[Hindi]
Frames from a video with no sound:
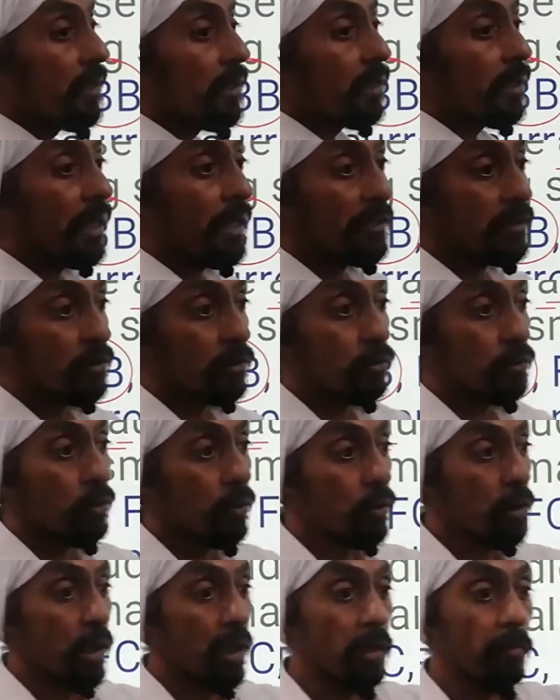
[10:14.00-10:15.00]
कह सकते
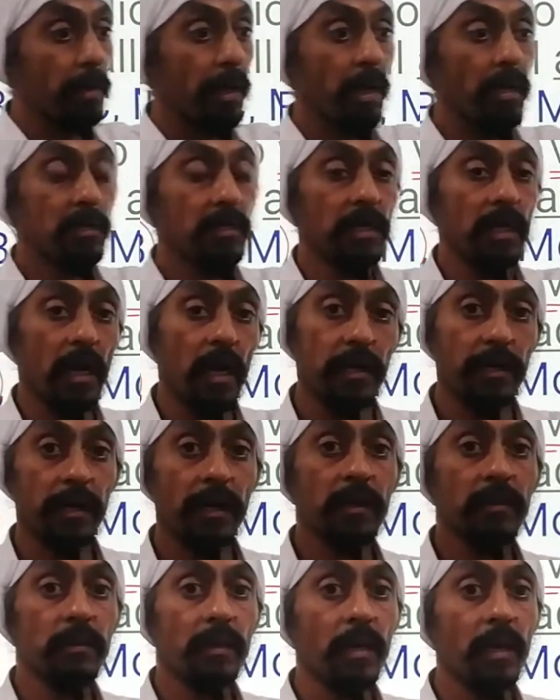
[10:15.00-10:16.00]
हो कल मैं ऐसे आ
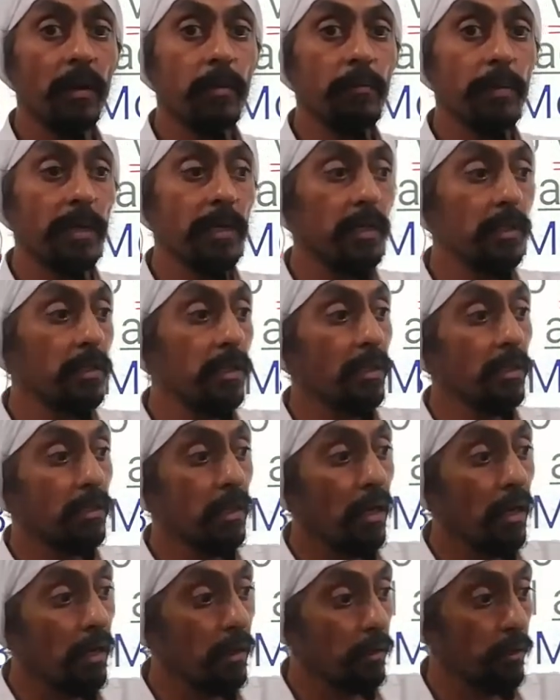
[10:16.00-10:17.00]
रहा था मैंने
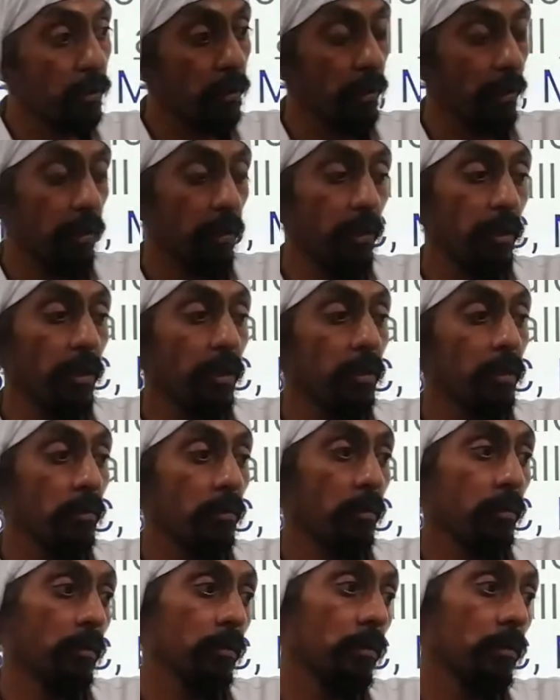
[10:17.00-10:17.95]
देखा कि एक